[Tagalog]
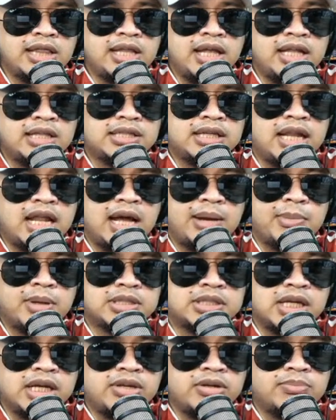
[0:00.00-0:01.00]
Randel,
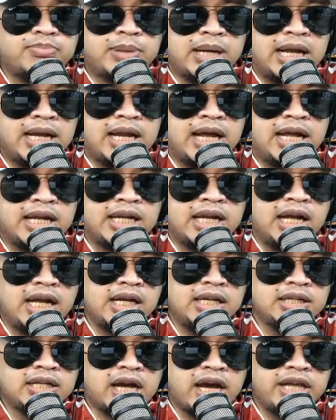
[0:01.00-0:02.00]
salamat sa iyong
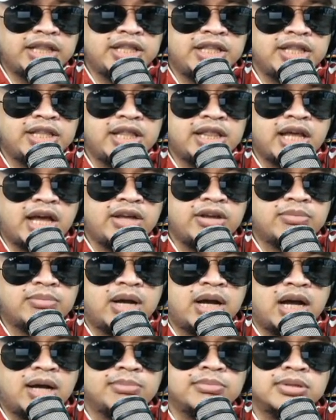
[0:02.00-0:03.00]
paalala. Kahit hindi tayo
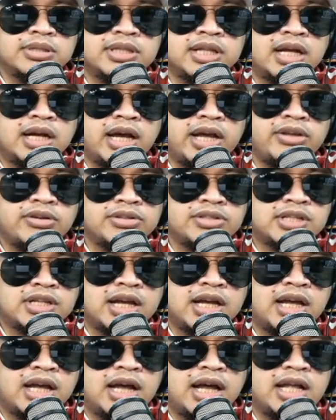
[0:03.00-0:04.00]
maabot na ngayon
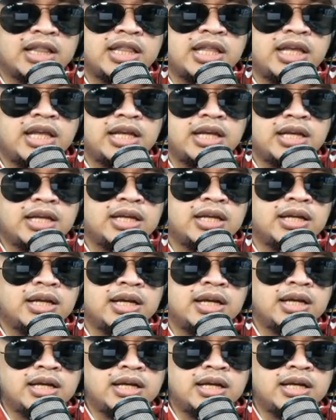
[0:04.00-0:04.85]
sa ating